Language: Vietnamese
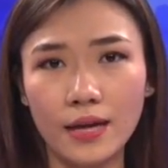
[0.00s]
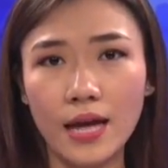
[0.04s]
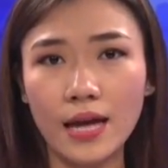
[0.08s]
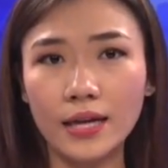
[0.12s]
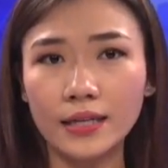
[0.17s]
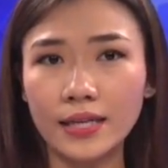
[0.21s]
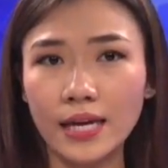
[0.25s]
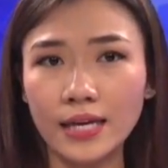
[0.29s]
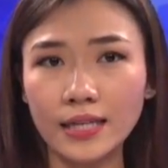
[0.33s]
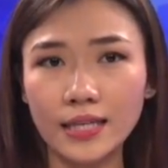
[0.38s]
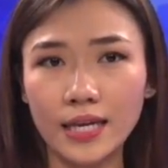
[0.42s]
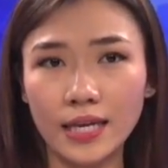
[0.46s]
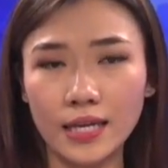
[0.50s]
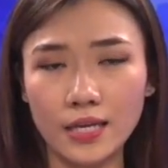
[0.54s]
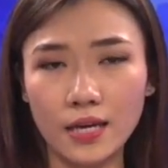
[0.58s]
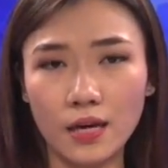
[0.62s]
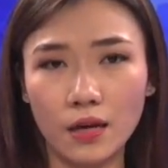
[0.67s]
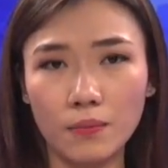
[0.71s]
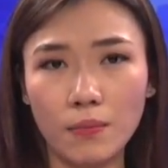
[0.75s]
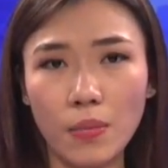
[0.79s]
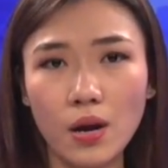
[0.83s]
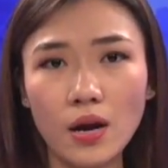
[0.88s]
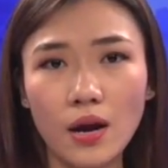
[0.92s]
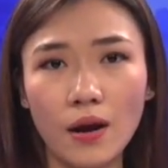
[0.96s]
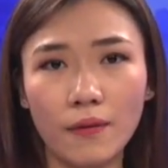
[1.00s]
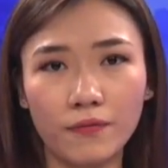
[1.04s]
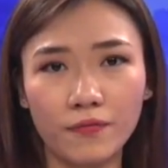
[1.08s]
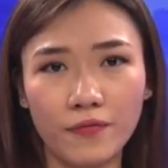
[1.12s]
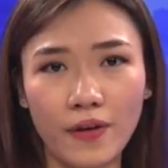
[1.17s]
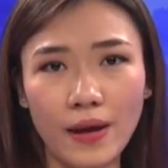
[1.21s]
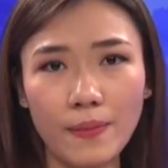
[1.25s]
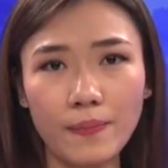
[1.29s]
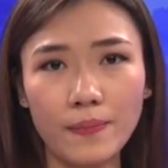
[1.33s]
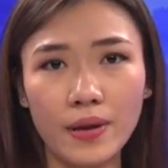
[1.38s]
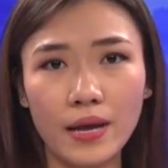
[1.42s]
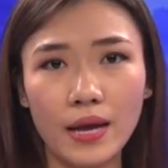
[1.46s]
các di dân bất hợp
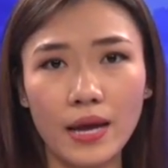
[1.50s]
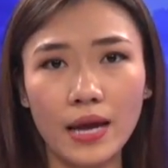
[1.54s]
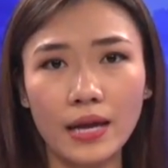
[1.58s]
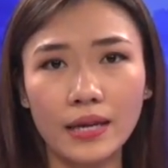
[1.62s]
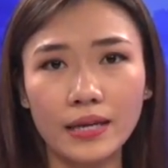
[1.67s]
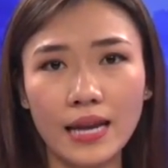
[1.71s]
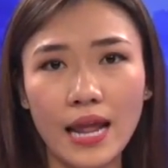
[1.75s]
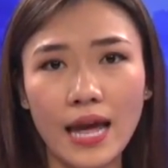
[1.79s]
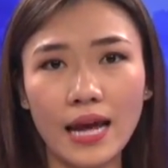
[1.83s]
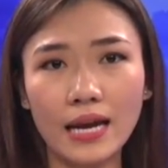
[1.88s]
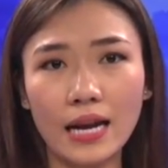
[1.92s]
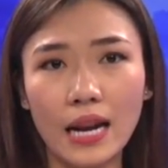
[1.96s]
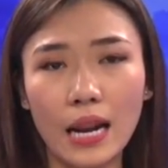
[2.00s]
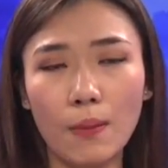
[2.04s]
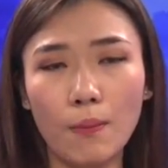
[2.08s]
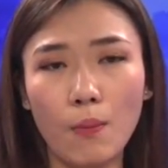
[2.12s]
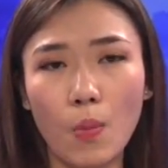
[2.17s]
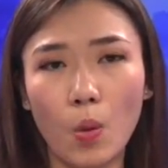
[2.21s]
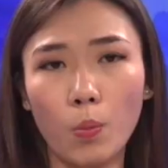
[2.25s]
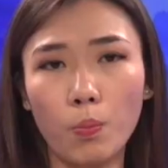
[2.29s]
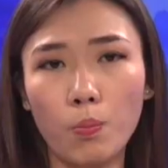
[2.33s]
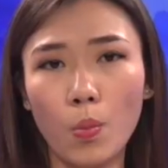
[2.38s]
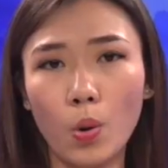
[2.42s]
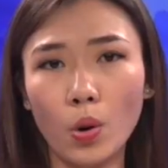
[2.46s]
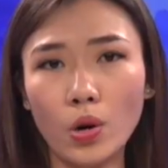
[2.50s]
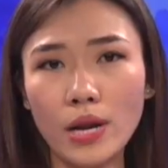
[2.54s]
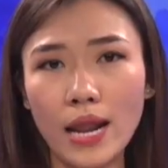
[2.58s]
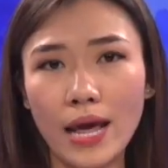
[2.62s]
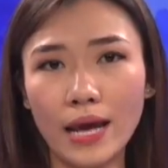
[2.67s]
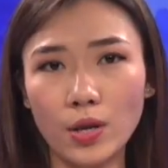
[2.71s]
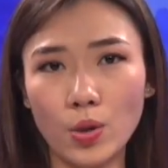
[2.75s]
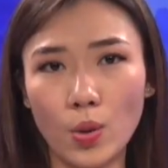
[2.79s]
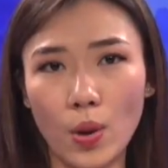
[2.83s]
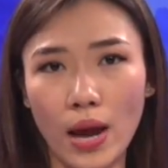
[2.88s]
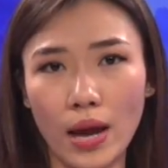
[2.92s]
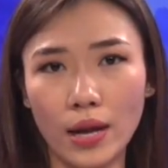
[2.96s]
pháp đang là một mối đe
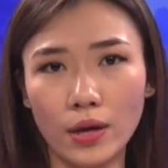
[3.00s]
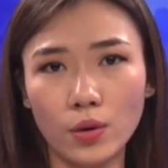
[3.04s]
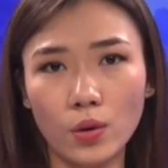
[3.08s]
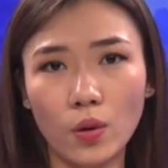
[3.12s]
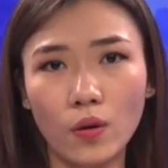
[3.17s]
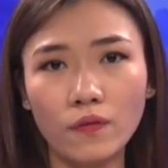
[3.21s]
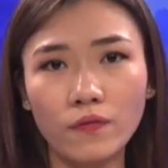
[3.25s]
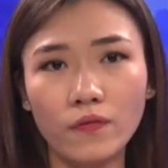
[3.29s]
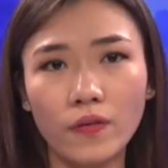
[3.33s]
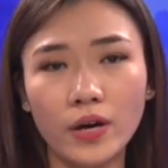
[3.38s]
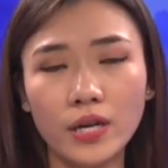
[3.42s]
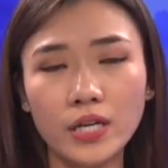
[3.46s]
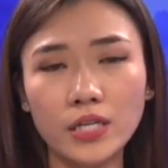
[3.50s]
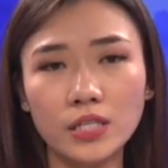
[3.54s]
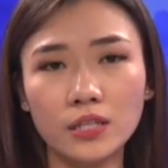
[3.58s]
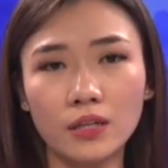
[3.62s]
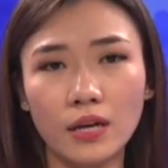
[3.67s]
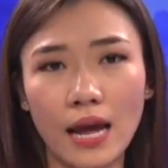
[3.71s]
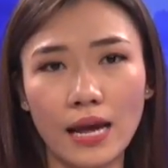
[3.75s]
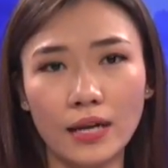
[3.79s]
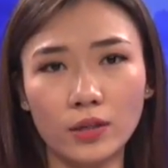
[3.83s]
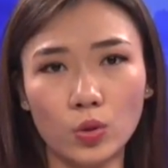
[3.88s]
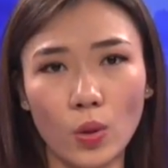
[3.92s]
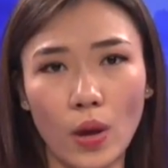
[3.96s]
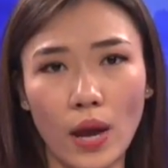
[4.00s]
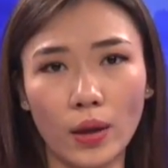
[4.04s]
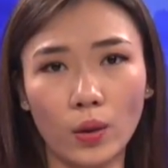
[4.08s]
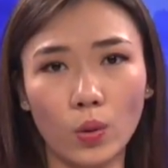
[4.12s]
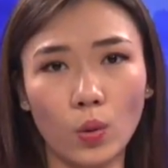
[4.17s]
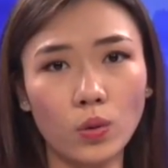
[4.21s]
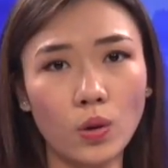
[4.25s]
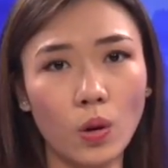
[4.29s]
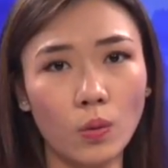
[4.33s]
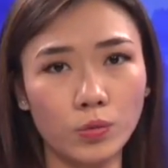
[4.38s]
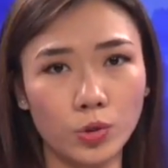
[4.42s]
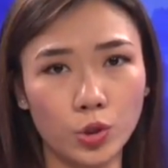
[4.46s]
dọa đối với sự an toàn của
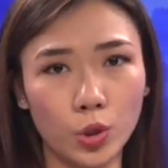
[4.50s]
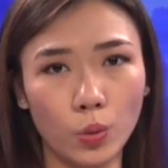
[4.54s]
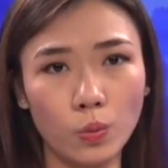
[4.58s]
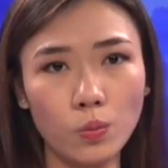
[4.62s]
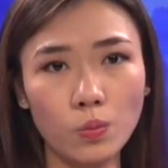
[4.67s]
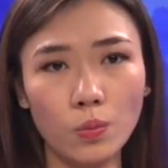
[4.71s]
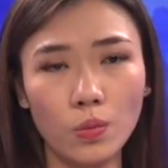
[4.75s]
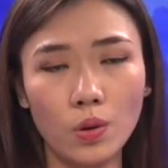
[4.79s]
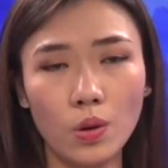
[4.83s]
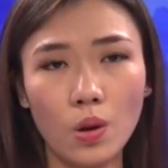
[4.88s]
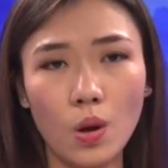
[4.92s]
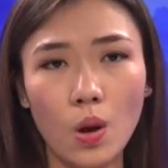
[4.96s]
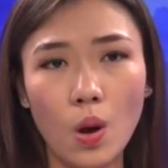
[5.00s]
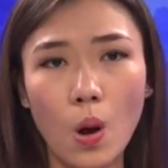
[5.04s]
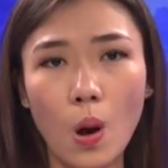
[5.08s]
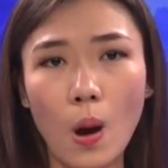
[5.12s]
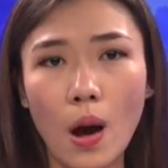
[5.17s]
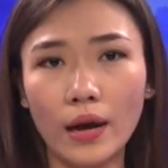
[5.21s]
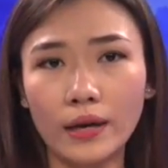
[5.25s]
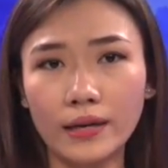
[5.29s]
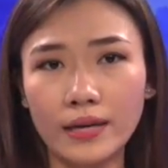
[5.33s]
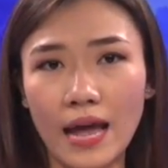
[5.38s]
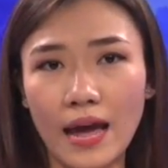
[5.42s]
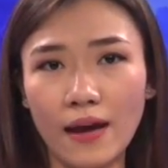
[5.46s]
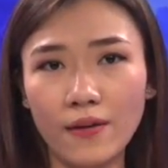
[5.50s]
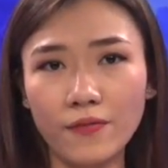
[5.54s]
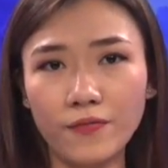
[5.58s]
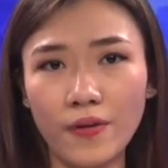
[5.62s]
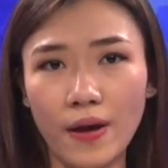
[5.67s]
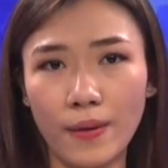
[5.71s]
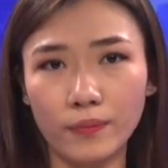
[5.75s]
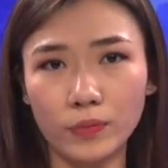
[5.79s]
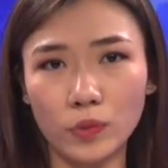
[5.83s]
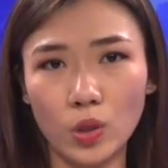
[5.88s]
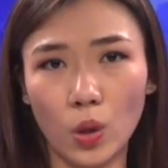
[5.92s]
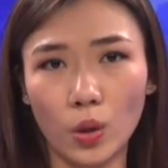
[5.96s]
công chúng hoặc đã
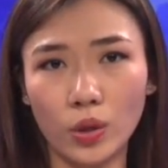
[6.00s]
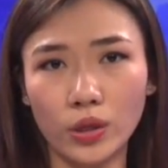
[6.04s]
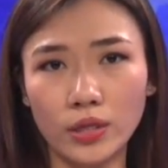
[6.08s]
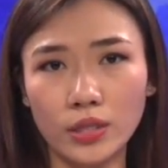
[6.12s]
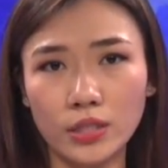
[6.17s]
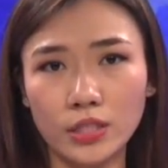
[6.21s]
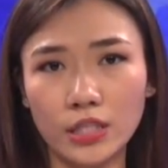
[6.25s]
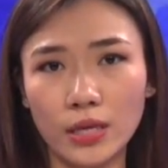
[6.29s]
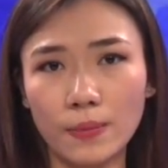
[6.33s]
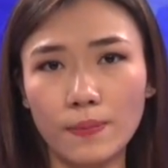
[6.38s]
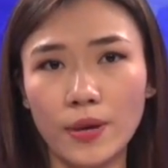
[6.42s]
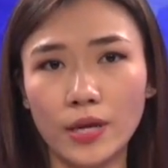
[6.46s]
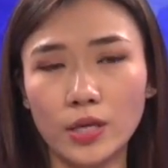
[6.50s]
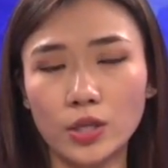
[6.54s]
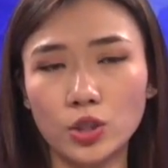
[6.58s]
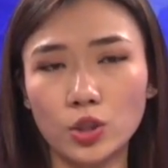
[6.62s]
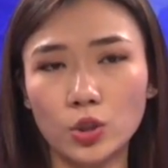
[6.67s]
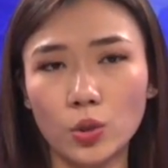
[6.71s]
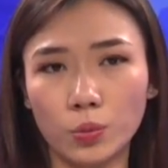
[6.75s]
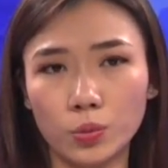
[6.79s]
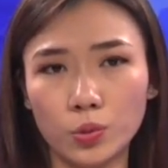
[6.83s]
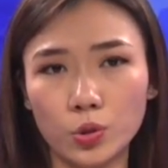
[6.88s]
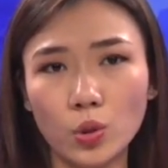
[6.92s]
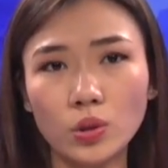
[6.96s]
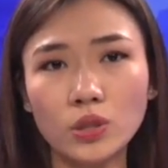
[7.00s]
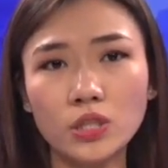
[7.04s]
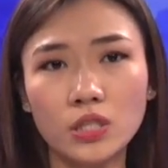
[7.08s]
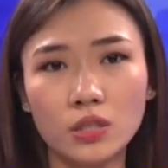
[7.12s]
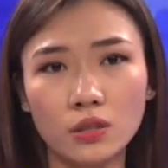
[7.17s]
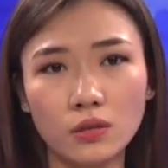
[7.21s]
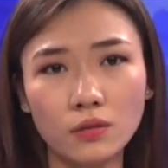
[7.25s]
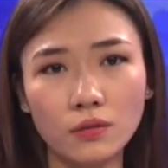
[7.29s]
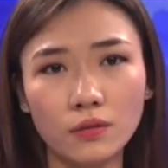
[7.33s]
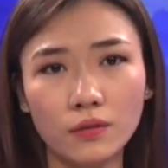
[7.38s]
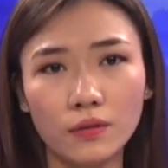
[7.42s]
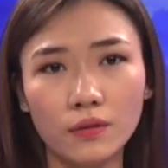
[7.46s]
phạm tội sẽ bị trục xuất
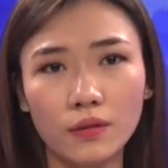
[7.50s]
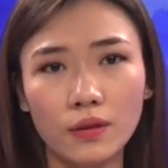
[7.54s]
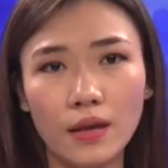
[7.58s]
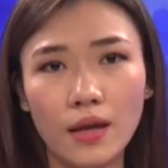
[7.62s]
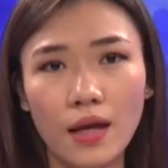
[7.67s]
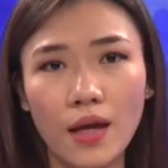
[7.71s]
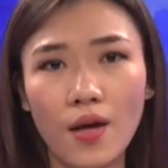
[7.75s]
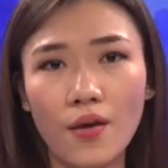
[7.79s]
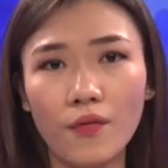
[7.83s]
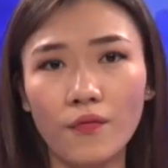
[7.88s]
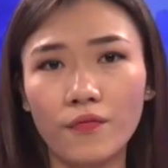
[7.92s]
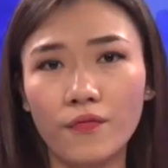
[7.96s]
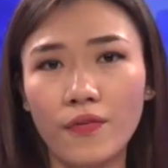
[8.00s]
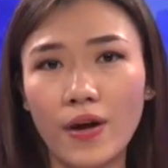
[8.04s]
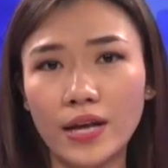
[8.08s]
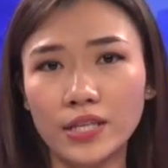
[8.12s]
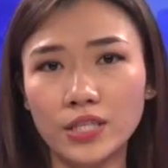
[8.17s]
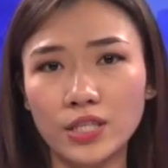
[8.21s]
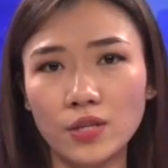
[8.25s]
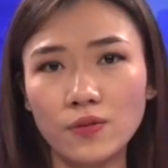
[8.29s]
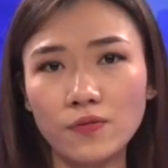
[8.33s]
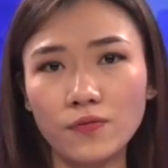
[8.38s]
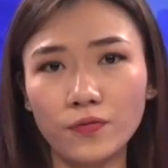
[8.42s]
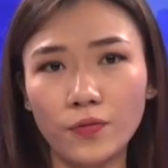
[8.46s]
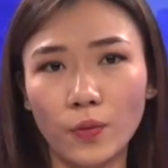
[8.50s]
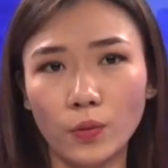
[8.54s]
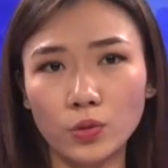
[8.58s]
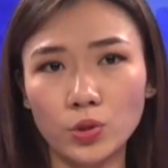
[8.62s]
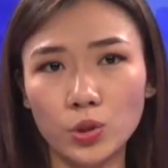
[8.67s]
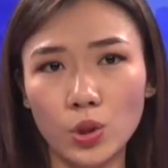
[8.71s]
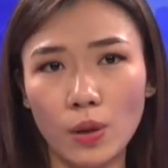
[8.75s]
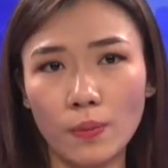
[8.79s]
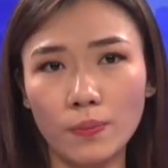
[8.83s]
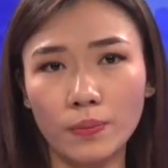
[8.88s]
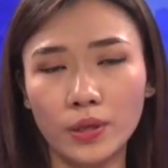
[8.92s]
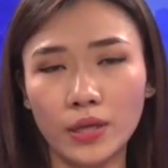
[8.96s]
trước. Và chính phủ
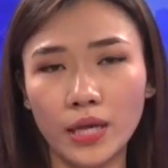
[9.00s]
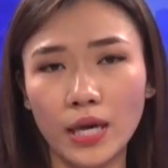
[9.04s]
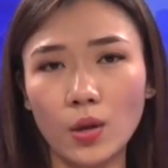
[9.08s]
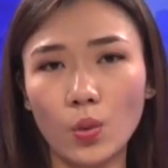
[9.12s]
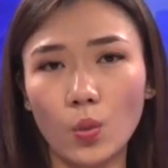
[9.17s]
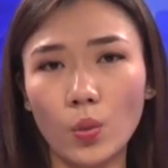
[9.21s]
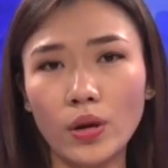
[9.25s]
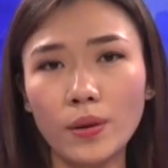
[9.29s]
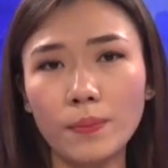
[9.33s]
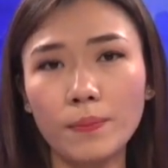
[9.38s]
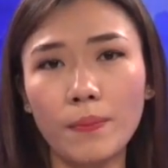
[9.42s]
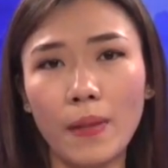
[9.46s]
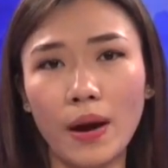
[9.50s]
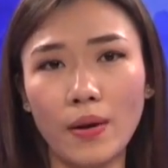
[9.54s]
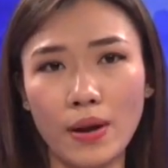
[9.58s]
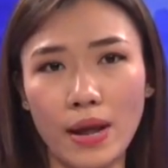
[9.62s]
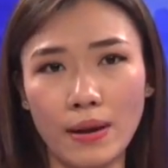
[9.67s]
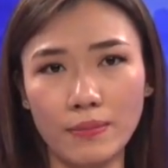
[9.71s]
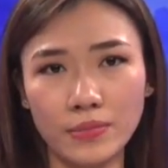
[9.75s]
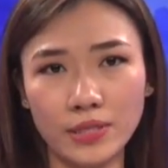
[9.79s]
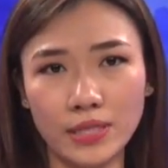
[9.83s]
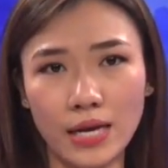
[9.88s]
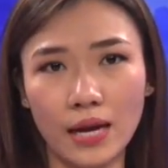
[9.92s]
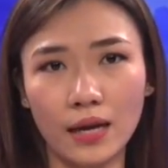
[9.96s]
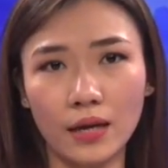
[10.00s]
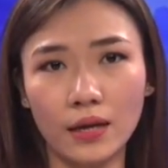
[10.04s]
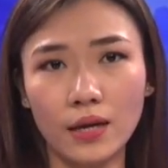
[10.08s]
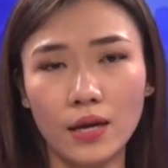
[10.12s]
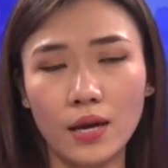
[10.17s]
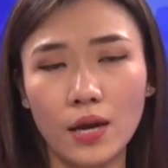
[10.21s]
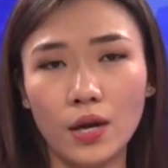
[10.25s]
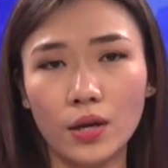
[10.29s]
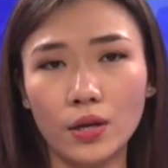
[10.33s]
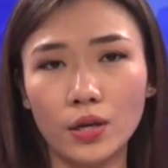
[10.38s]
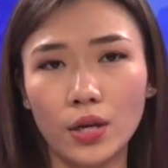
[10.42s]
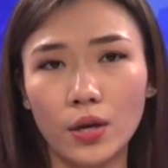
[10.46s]
Trump kiên quyết bảo đảm rằng
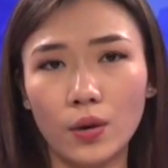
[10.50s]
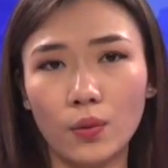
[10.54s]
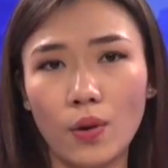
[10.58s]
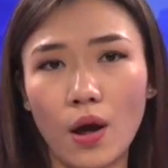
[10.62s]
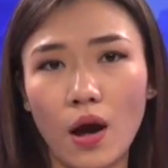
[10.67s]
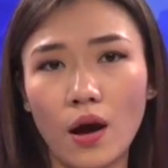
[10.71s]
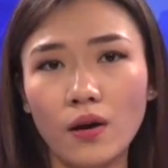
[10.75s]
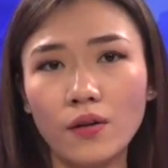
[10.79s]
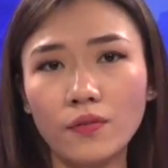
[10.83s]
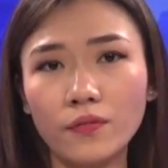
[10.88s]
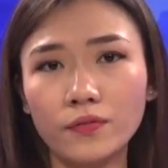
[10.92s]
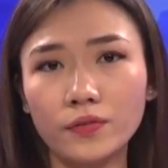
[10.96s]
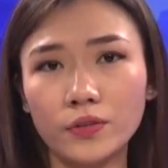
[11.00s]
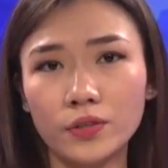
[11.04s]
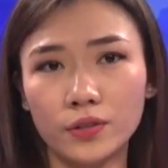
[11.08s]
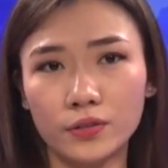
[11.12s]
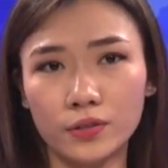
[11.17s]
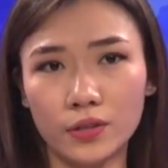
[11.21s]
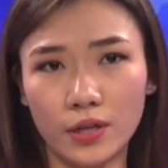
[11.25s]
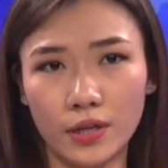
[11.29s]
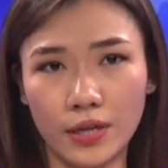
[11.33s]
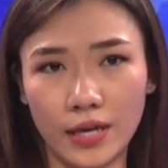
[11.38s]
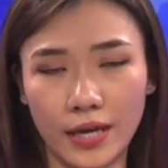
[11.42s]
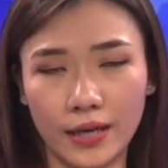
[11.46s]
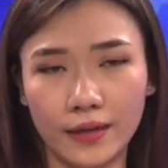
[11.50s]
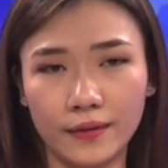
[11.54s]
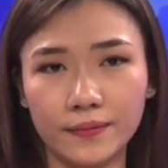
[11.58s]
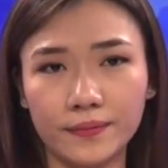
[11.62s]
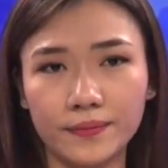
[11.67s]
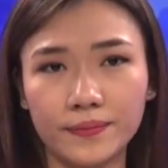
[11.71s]
điều đó được thực hiện.